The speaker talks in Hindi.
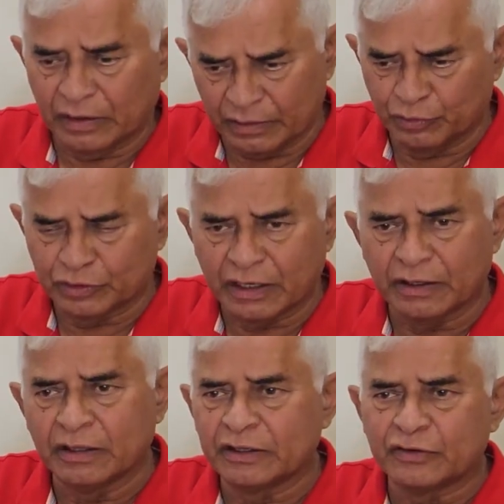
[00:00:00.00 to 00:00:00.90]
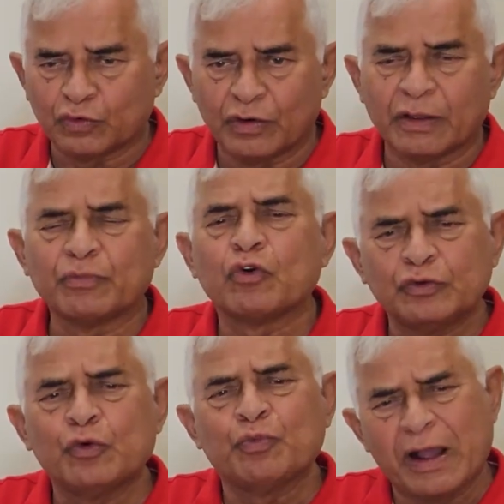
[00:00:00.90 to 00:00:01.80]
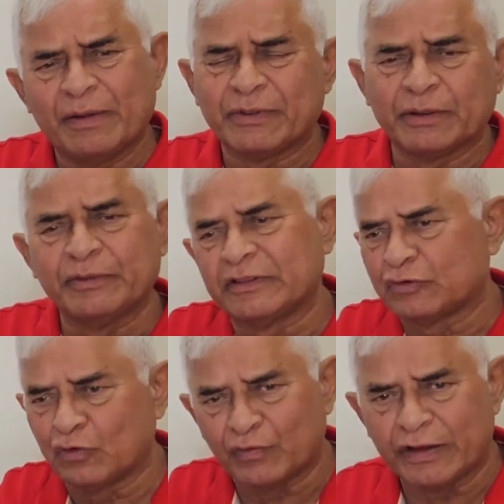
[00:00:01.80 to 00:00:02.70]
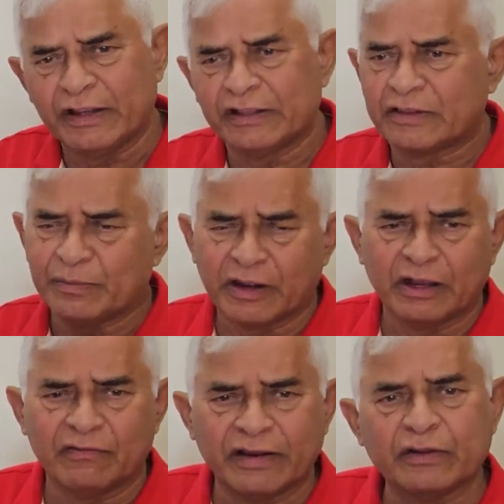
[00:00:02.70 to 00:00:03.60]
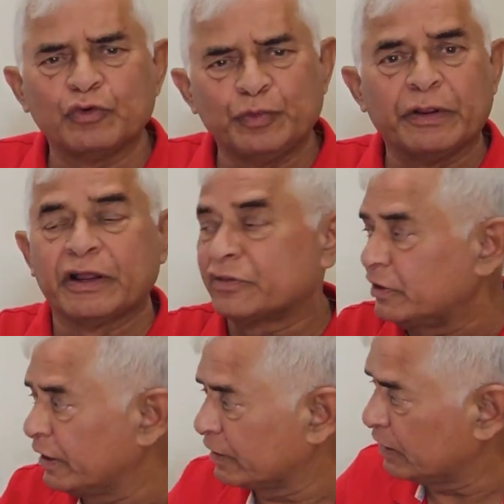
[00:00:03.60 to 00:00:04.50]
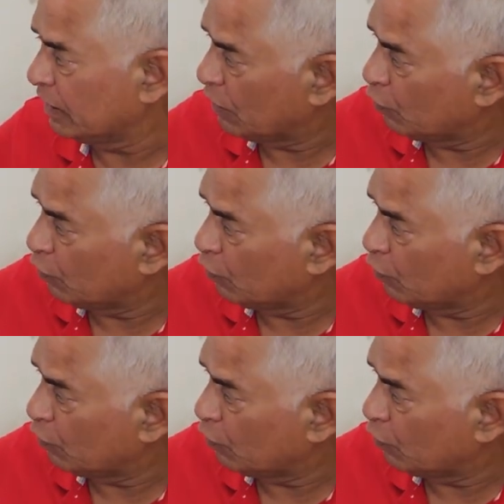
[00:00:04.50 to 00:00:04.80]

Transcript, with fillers: अब होता ना कि सोलह कुछ उपाय मतलब इतने सोमवार या इतने मंगलवार या कुछ भी करती रहेंगी